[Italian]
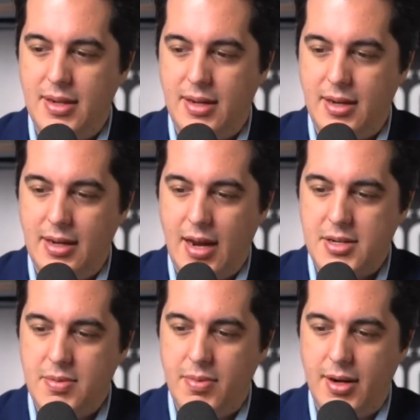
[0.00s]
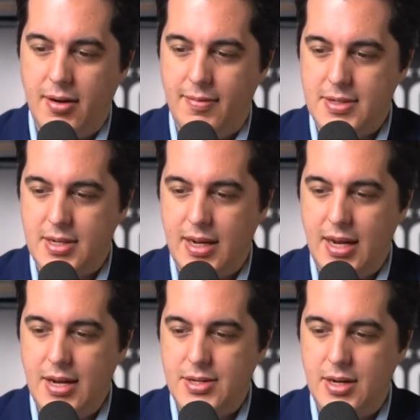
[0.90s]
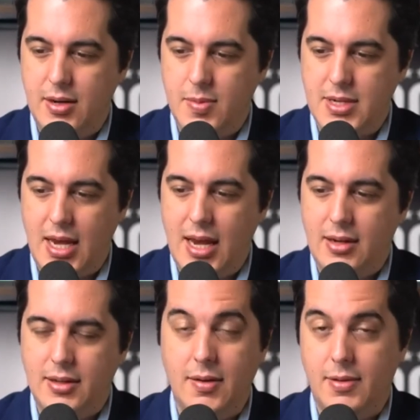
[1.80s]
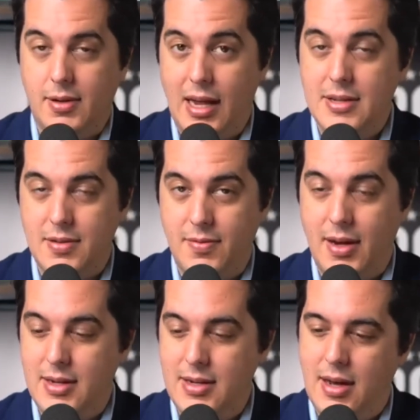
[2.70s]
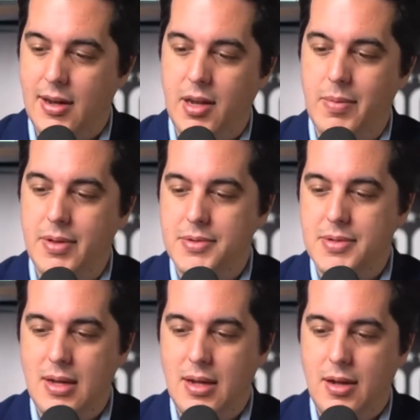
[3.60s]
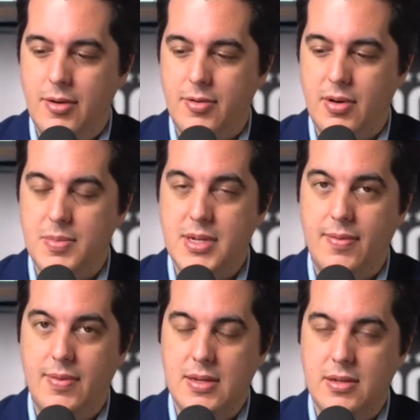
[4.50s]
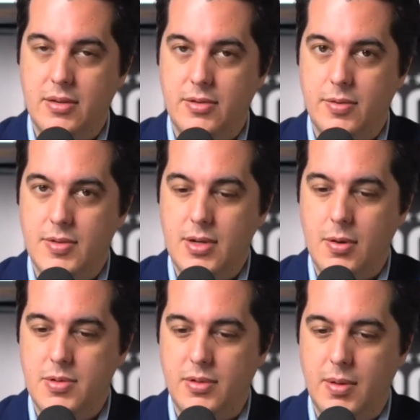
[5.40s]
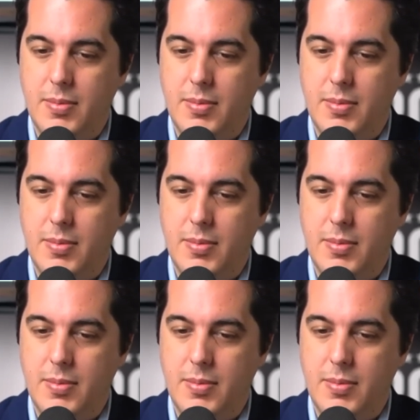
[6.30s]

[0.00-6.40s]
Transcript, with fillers: procuratore speciale Jack Smith in relazione a un'indagine sulla sua gestione di documenti riservati.